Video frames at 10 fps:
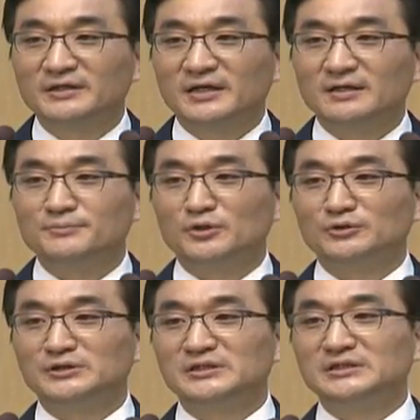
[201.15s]

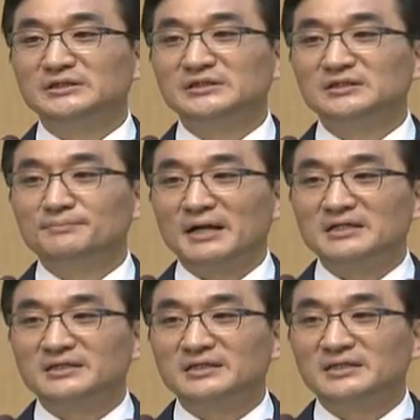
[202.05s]
해명은 진실을
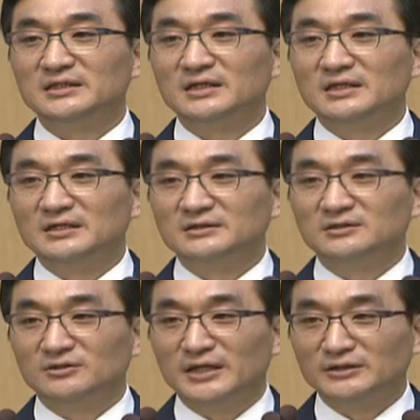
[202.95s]
밝히
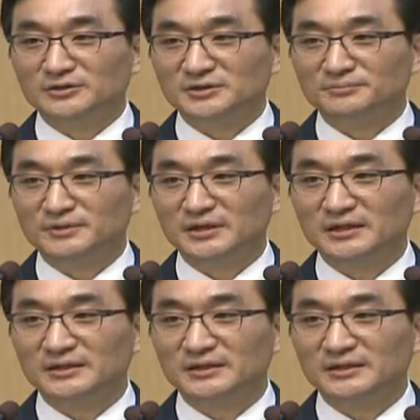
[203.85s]
드러내는 것입니다.